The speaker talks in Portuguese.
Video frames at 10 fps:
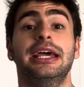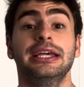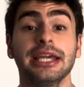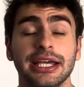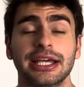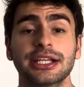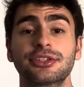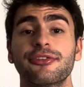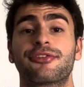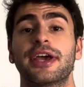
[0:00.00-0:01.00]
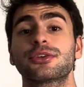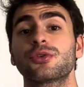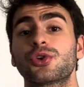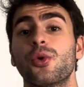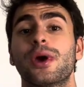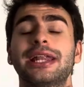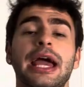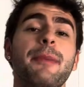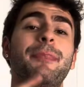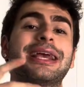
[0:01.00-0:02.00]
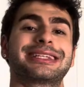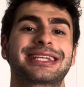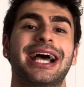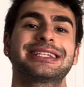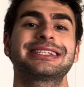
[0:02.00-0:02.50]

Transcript: E isso fez com que o Rueda repensasse